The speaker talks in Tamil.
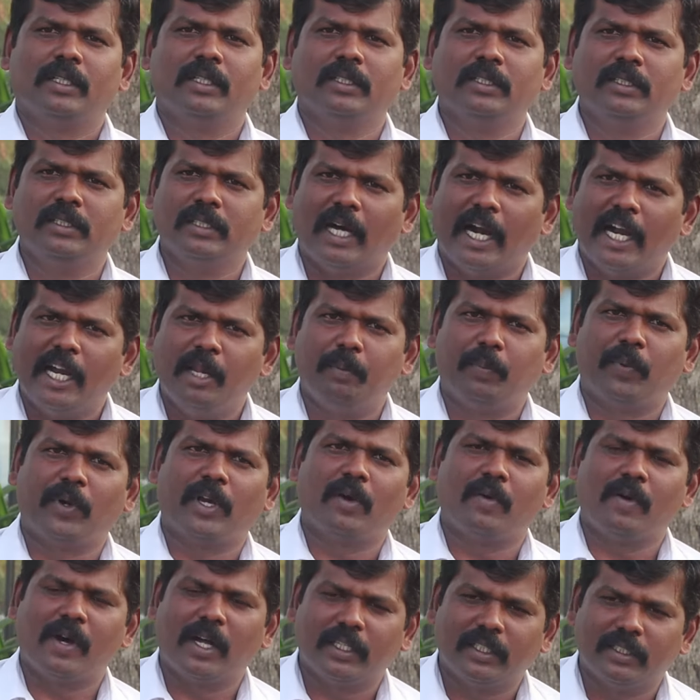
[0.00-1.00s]
இந்து
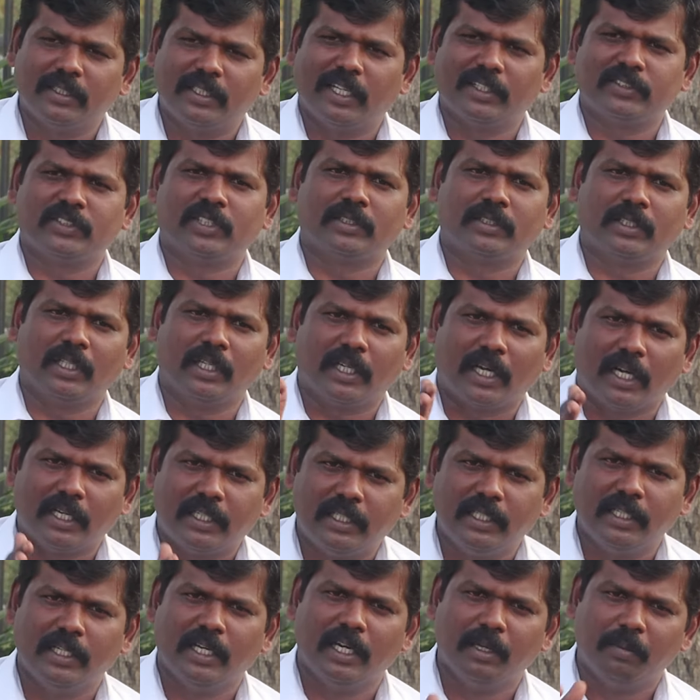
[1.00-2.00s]
அடிப்படைவாத தேசத்தை
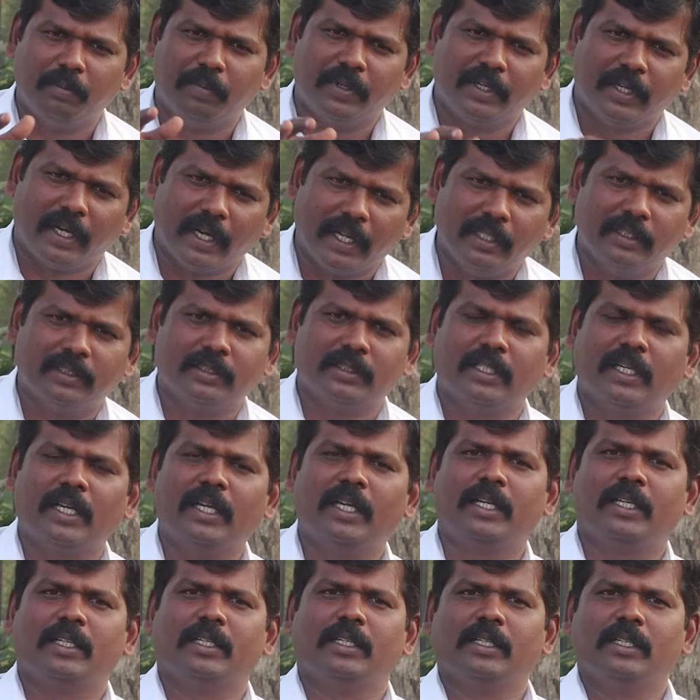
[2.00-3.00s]
கட்டியெழுப்ப நினைத்த
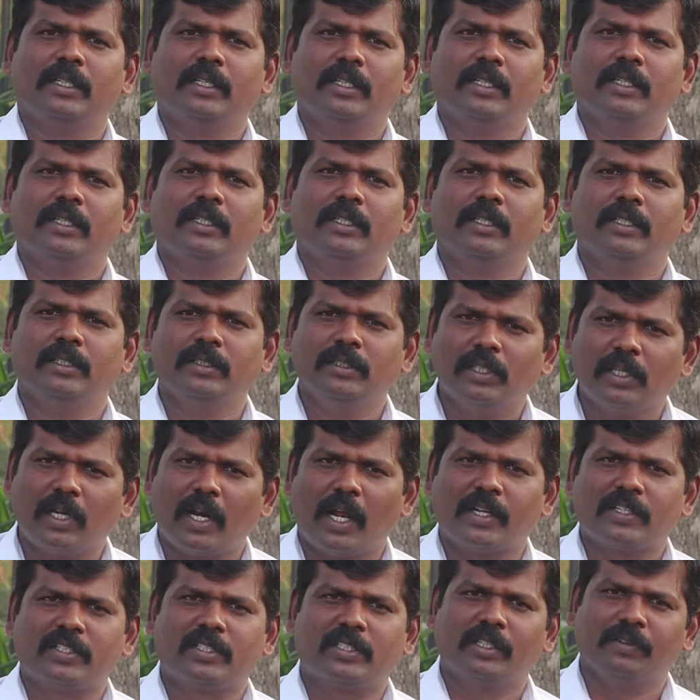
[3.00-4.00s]
இந்து
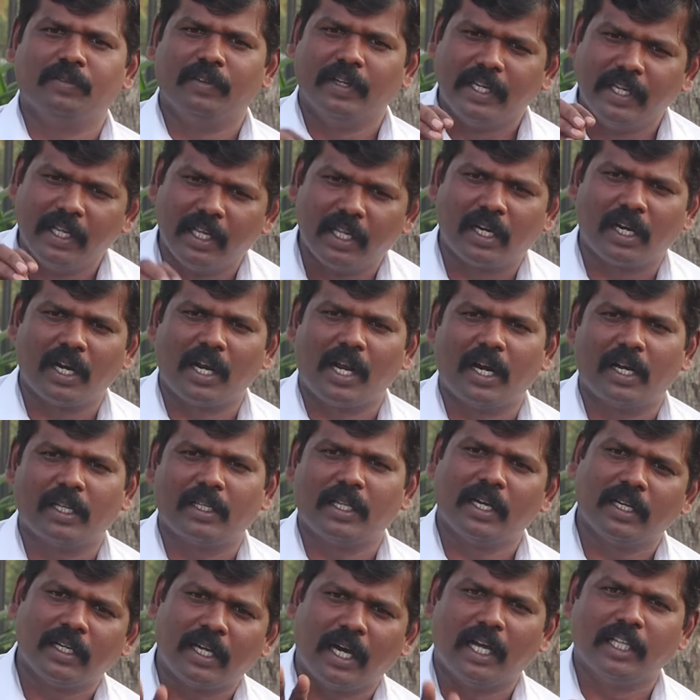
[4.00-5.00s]
ராஷ்டிர
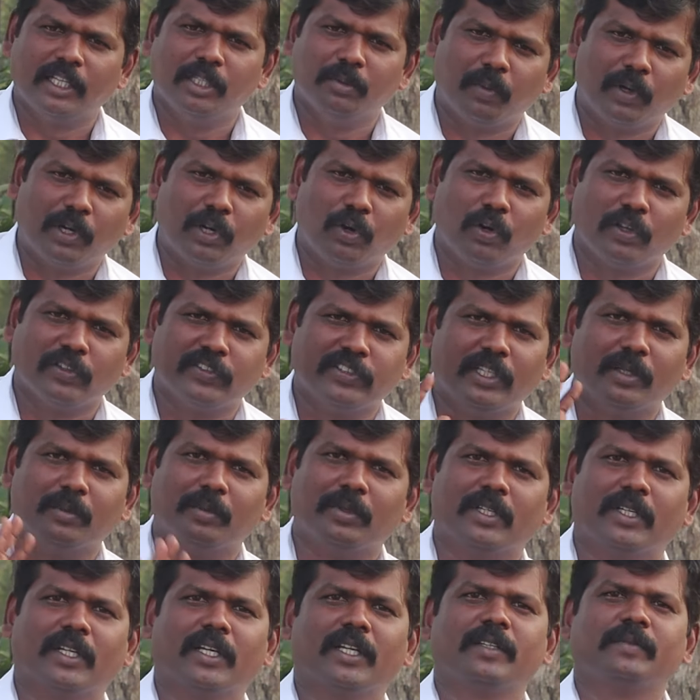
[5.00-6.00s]
வெறியர்களால் தான் காந்தி படுகொலை
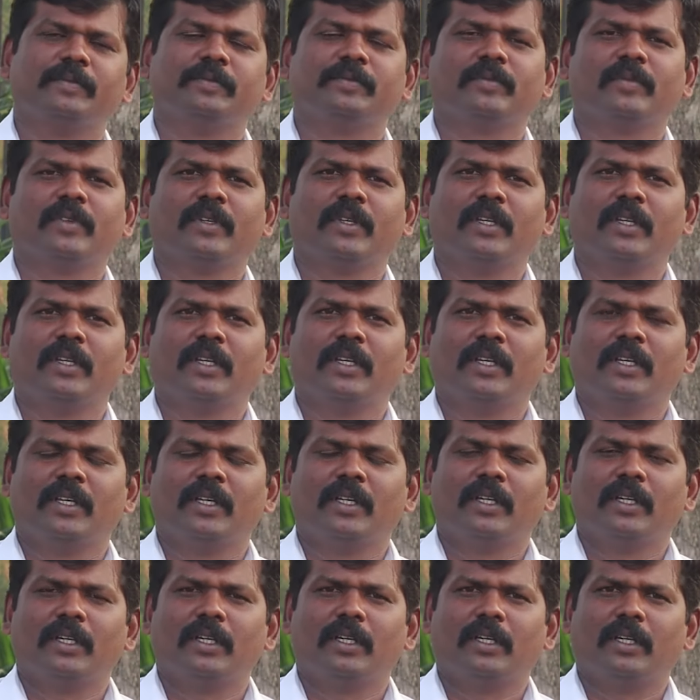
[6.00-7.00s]
செய்யப்பட்டார்
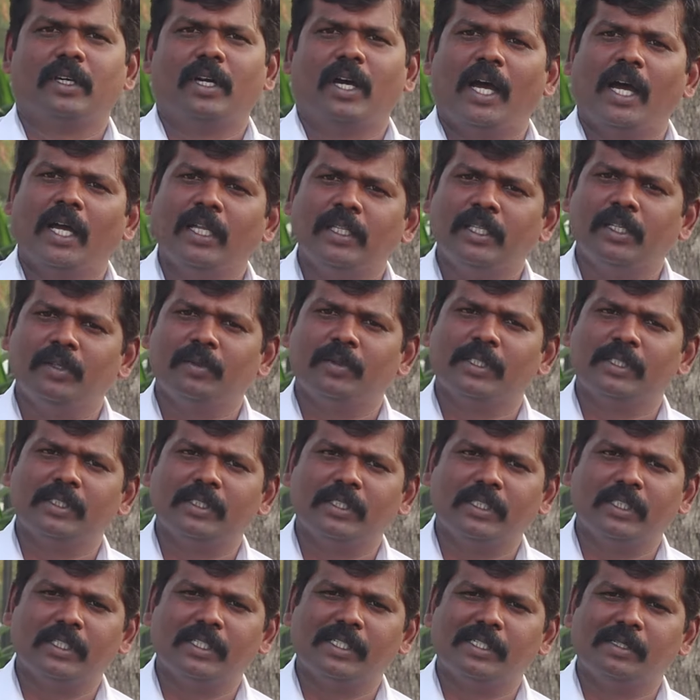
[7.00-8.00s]
காந்தி
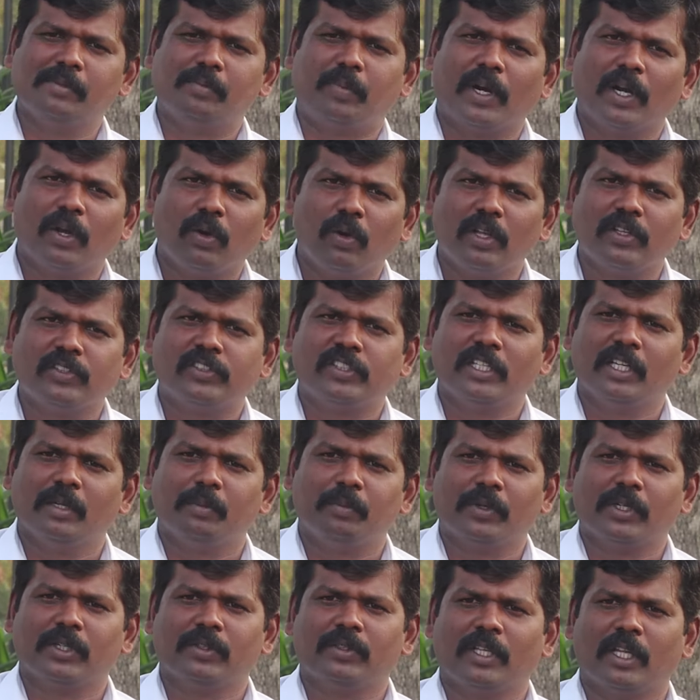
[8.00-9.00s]
வந்து படுகொலை
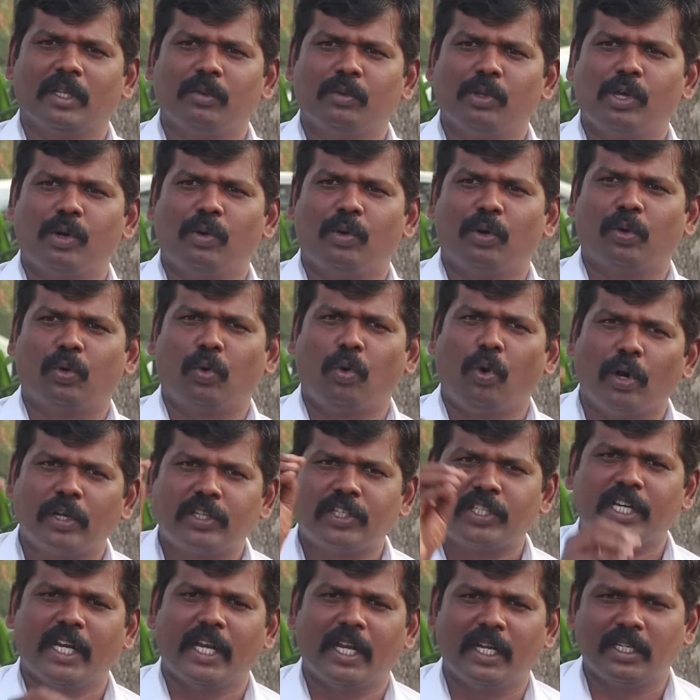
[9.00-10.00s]
செய்யப்படுவது ஏதோ
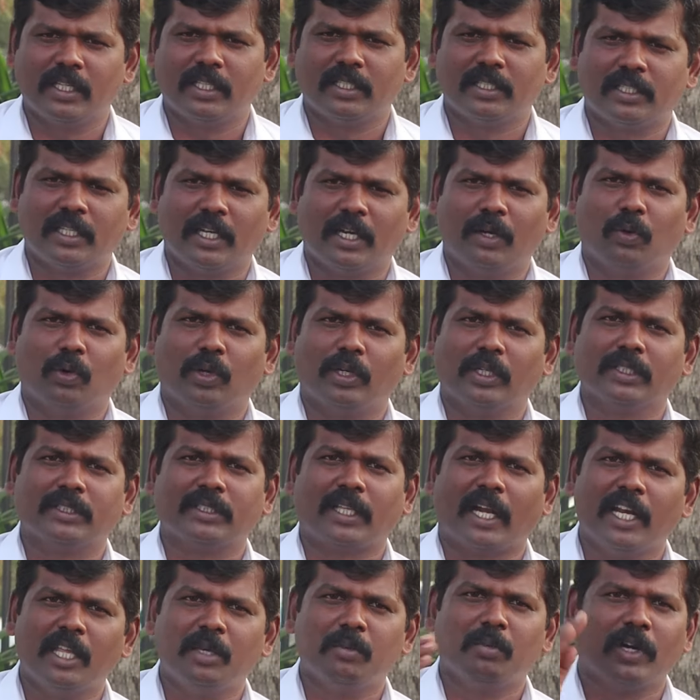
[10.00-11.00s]
கோட்சே என்கின்ற ஒரு
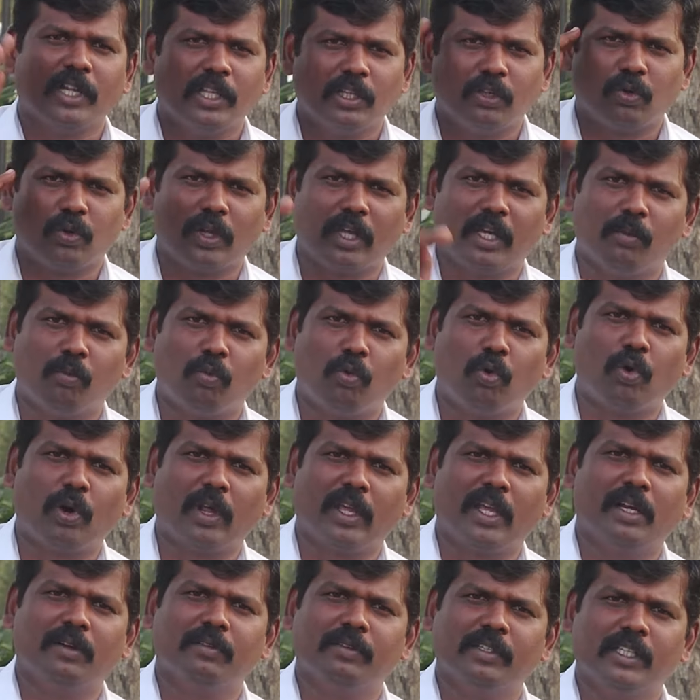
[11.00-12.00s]
தனி மனிதனுடைய
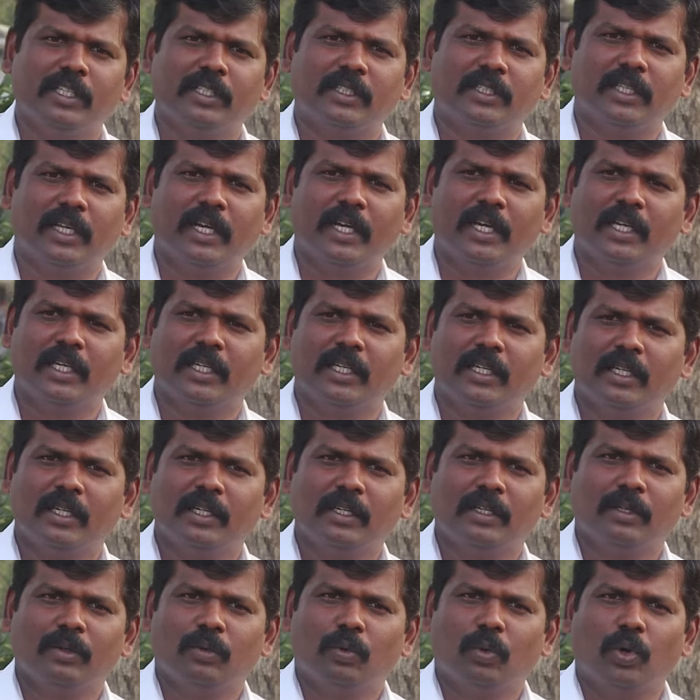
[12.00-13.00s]
மூளையில் விதித்த
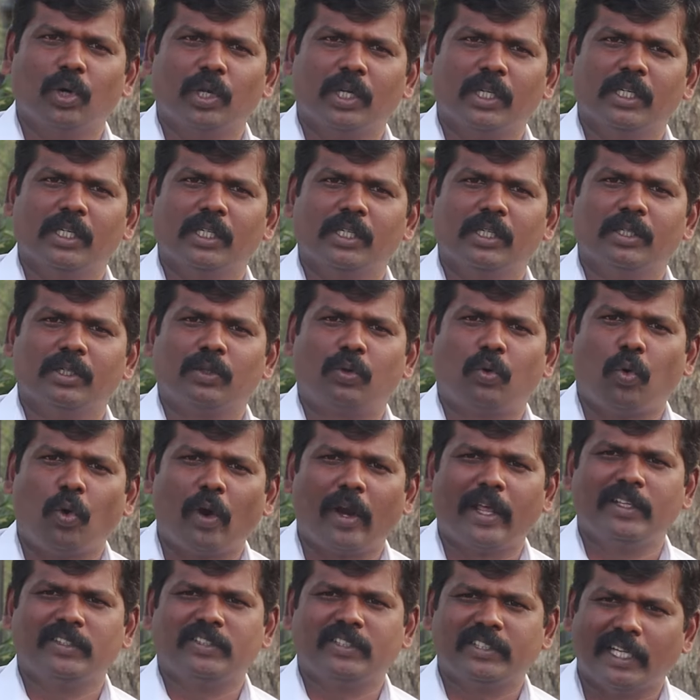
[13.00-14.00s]
ஒரு
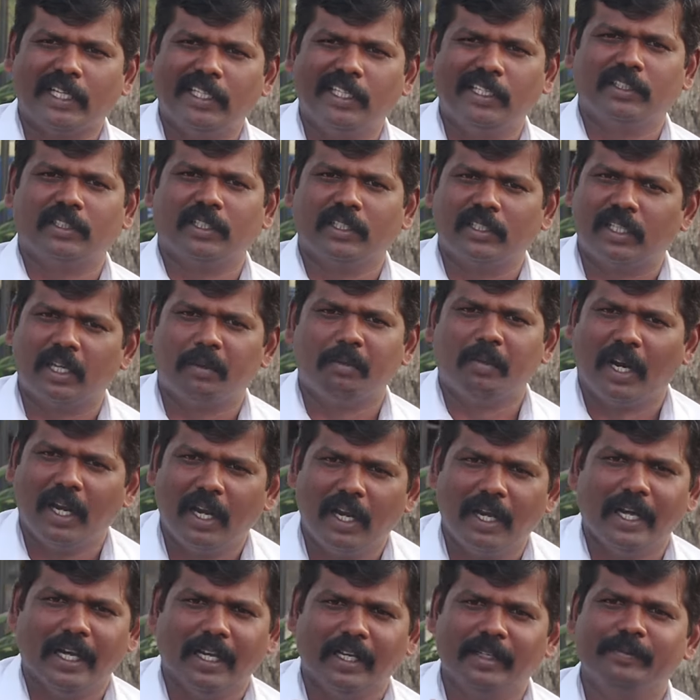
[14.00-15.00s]
கொலை சதி திட்டம்
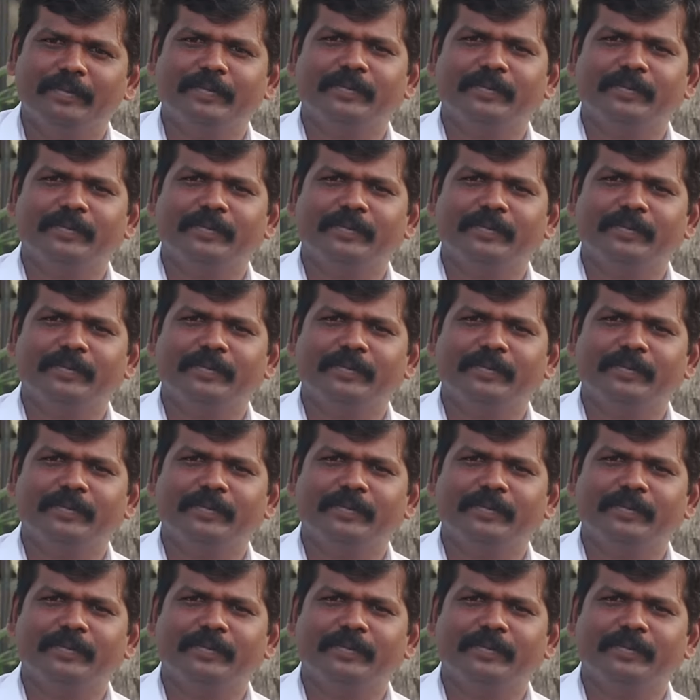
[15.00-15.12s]
அல்ல